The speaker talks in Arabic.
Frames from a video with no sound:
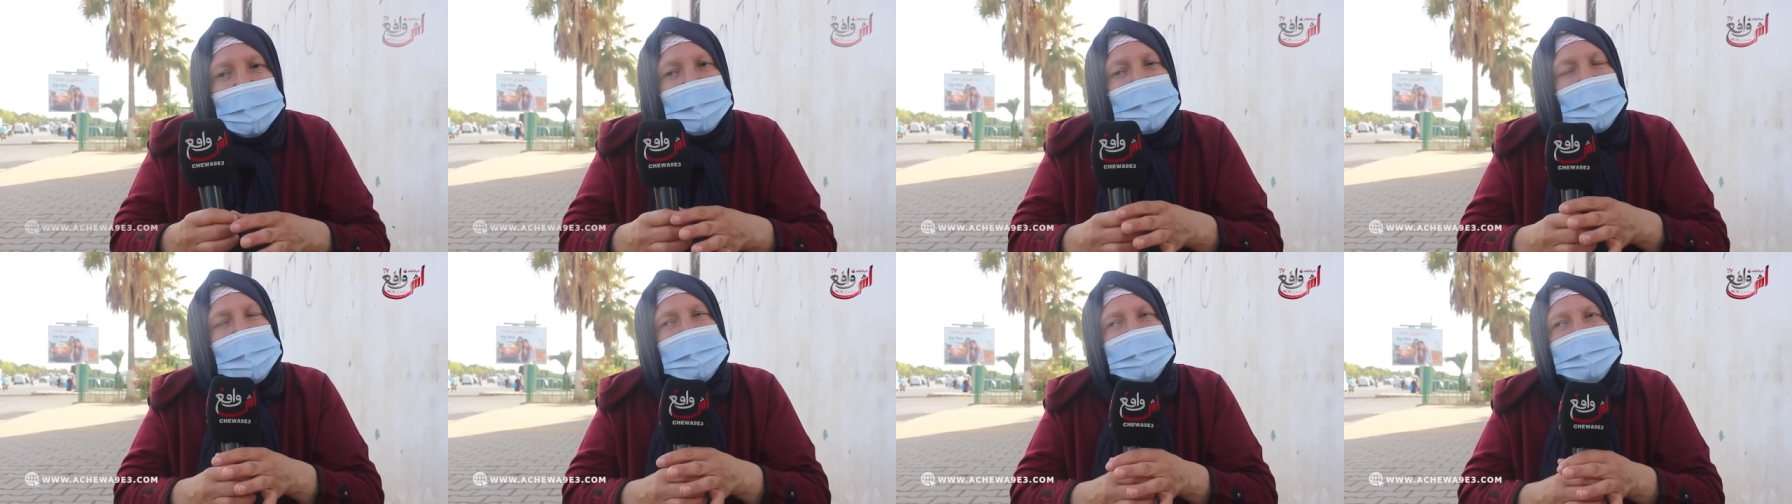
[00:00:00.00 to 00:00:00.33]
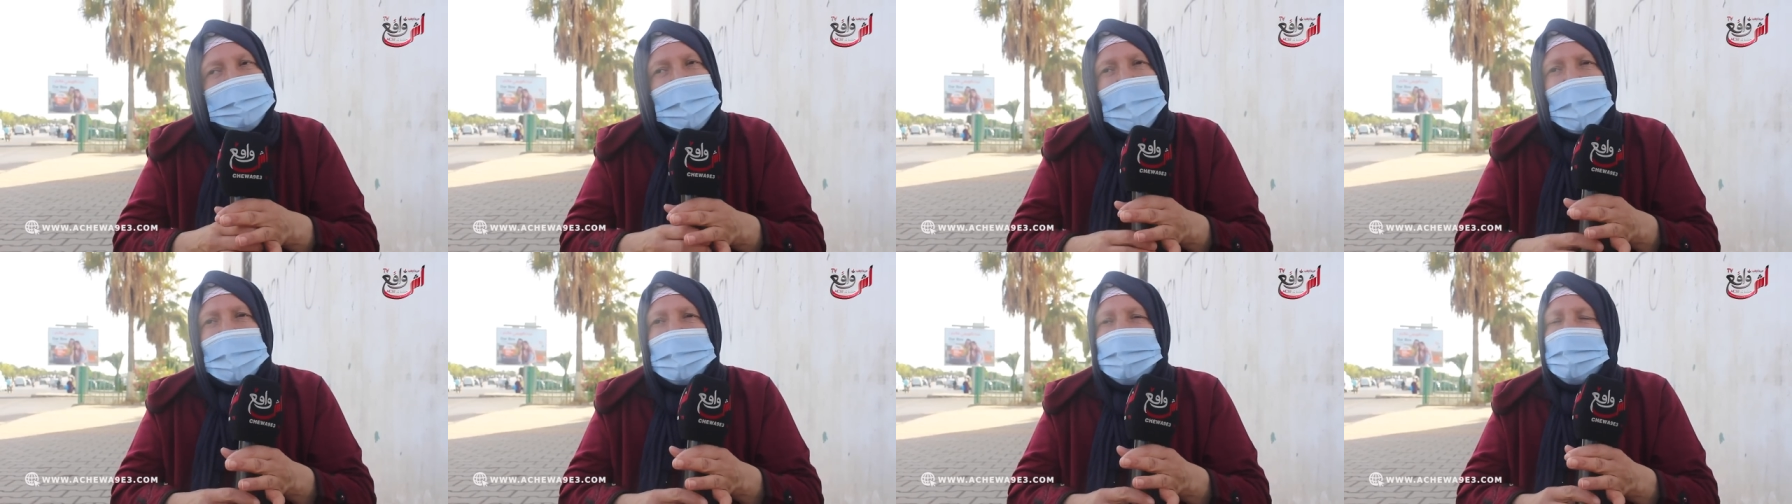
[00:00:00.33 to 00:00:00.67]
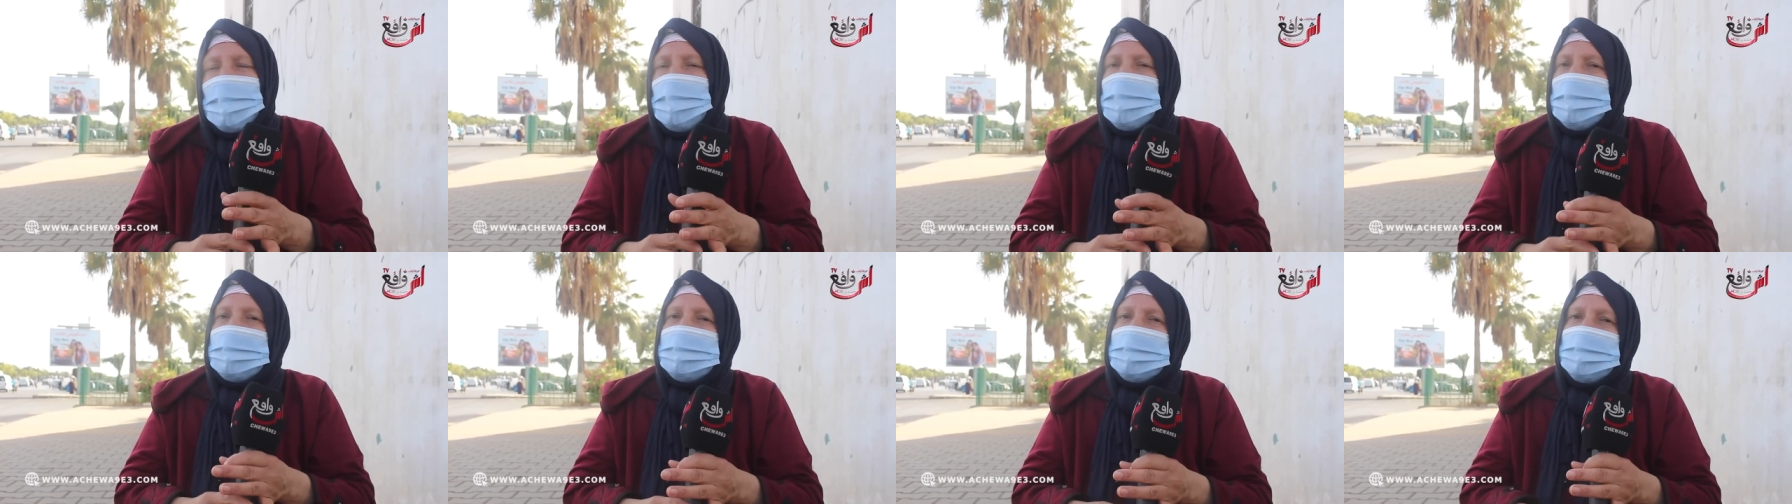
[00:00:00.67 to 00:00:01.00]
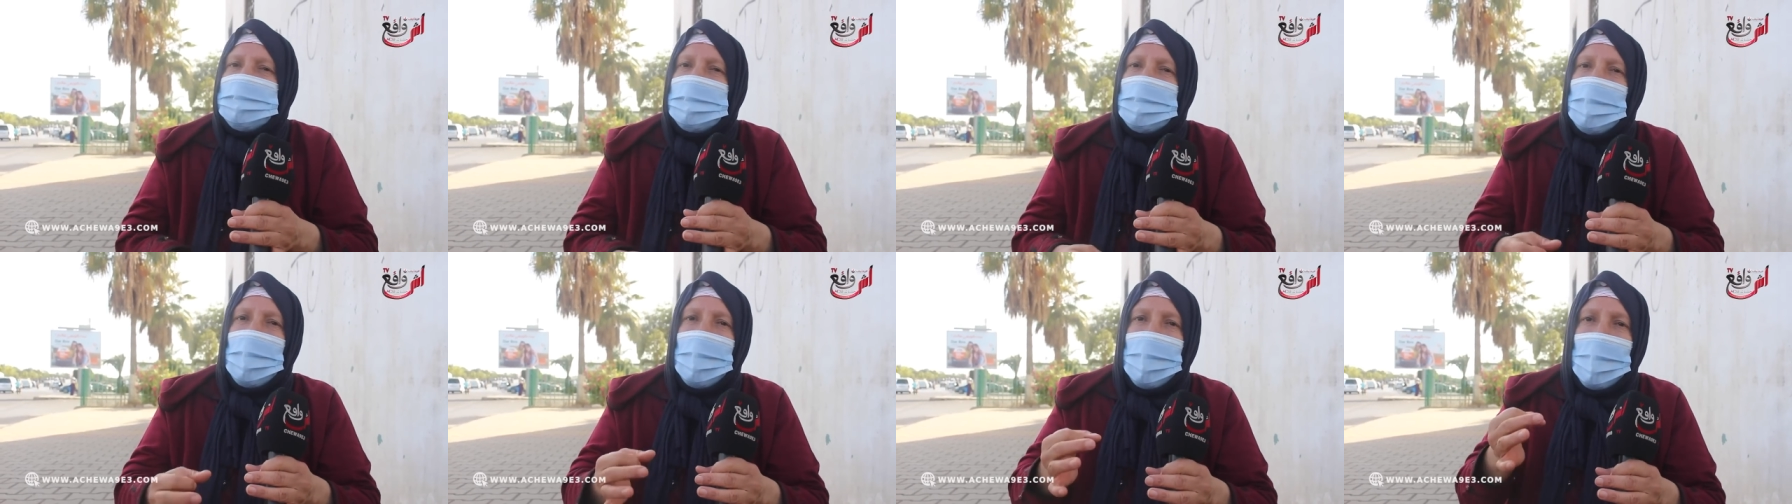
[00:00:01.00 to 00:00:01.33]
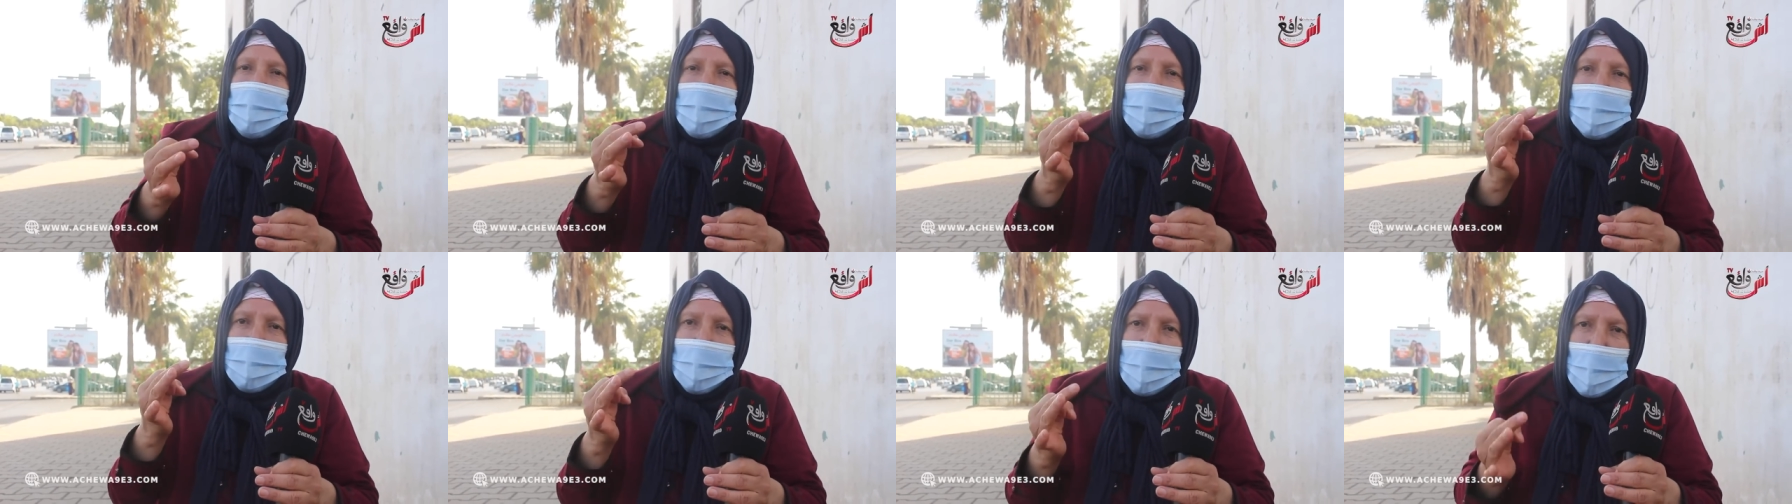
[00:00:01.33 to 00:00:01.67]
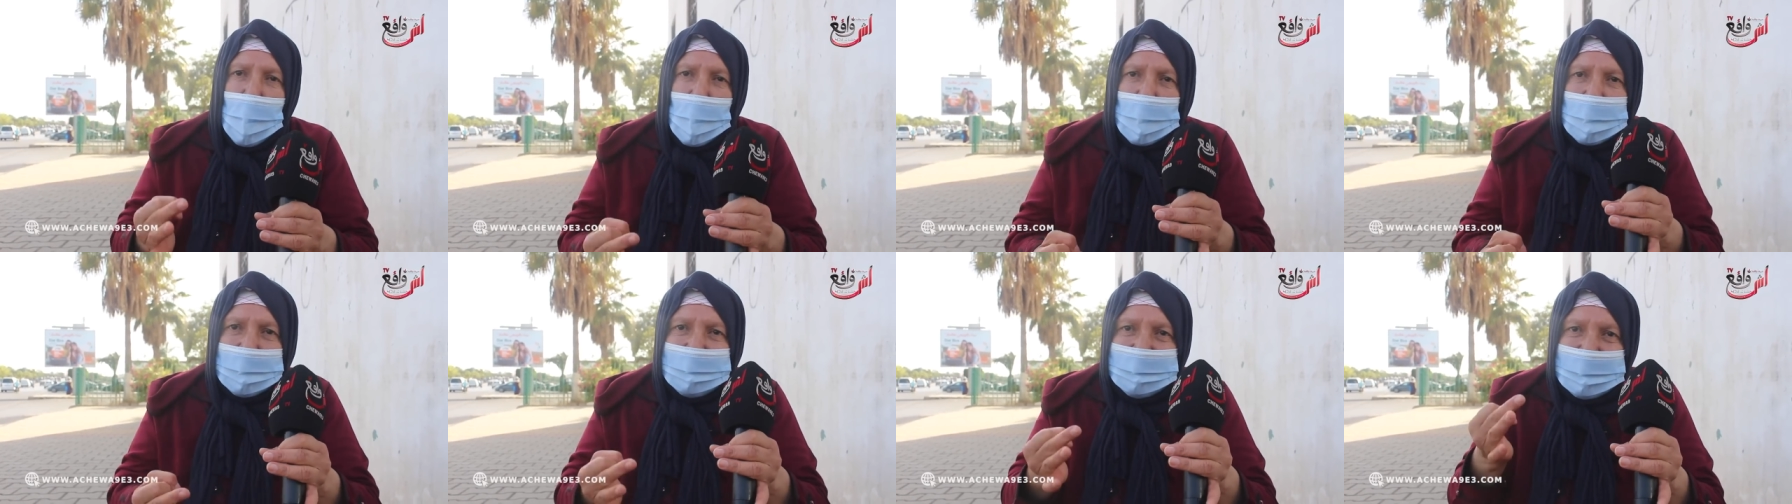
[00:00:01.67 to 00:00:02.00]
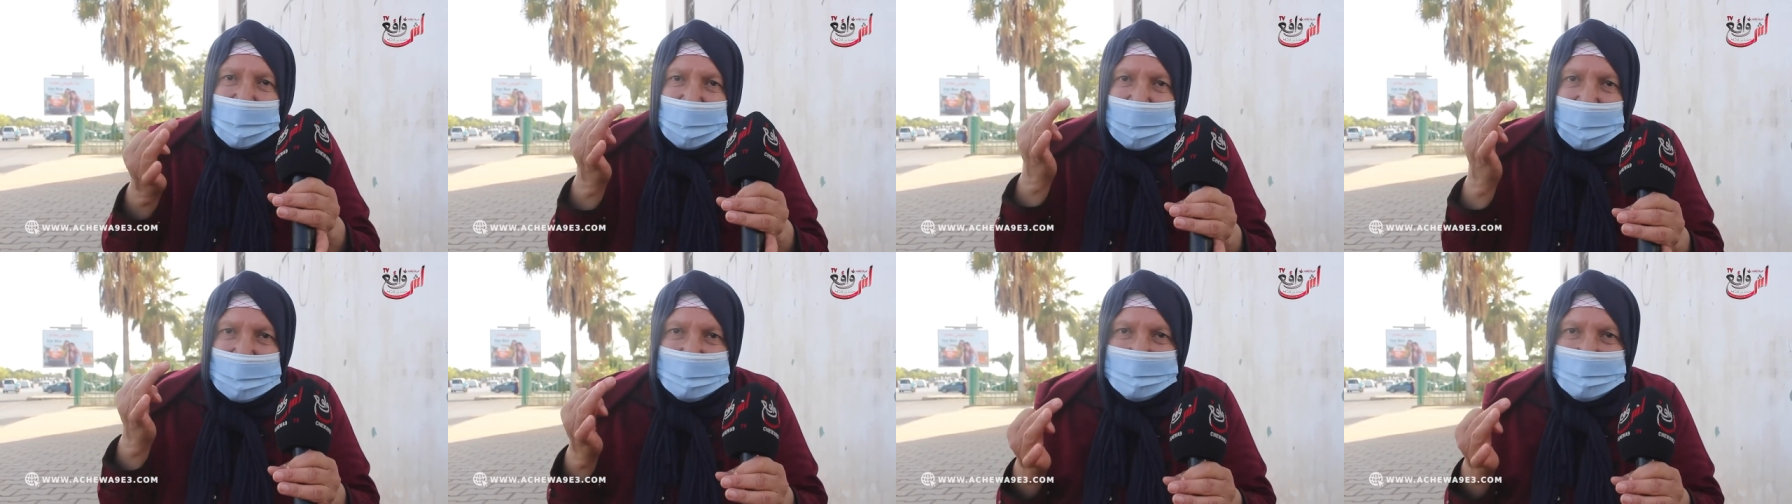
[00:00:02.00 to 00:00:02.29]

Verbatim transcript: كنطالب وليدي بالحقوق ديال